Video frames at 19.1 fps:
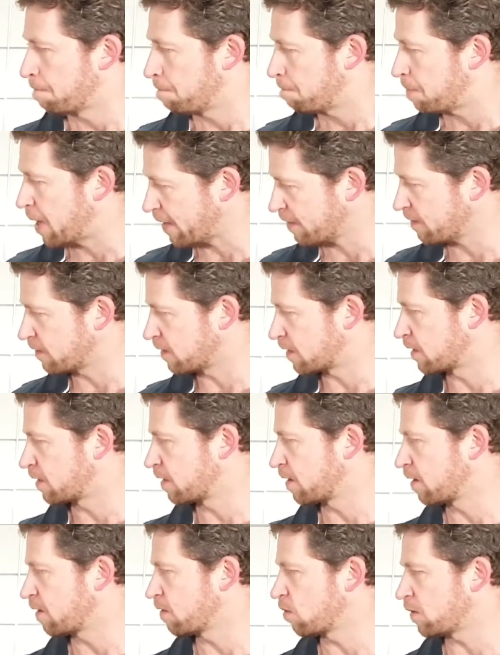Passend
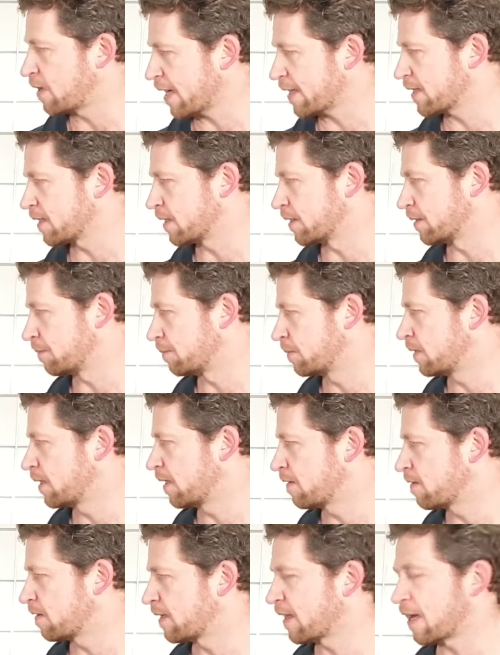zur Jacke,
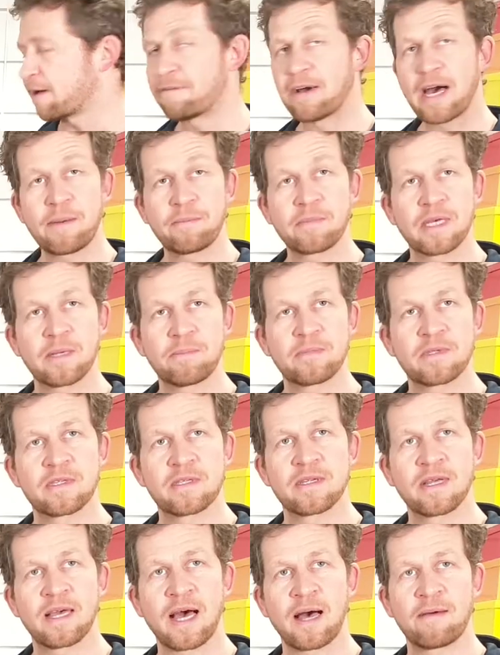die es in drei Farben gibt,
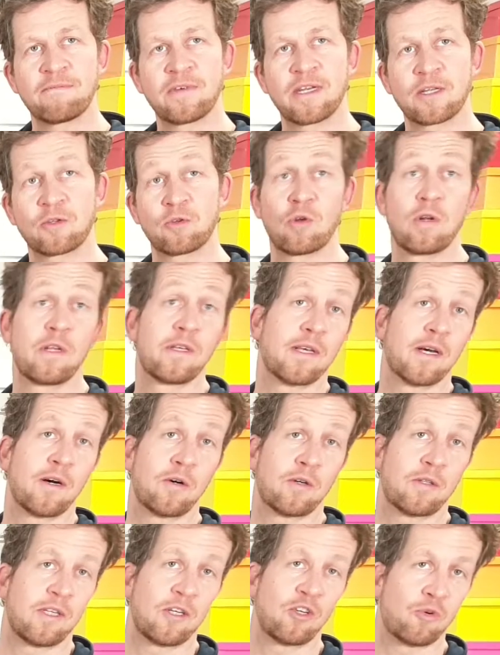haben wir natürlich
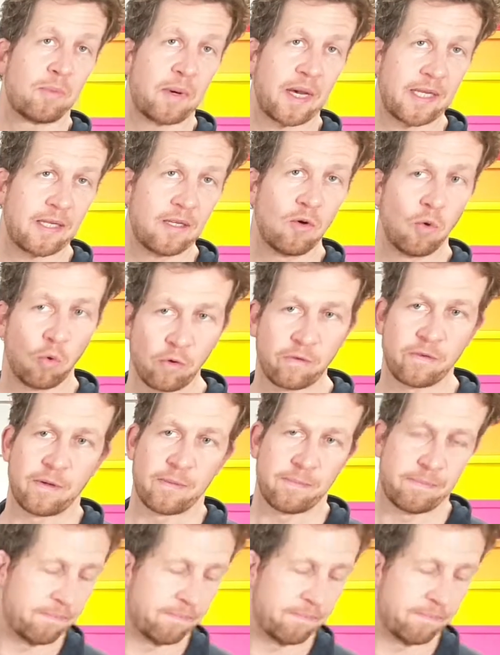auch die entsprechende Hose.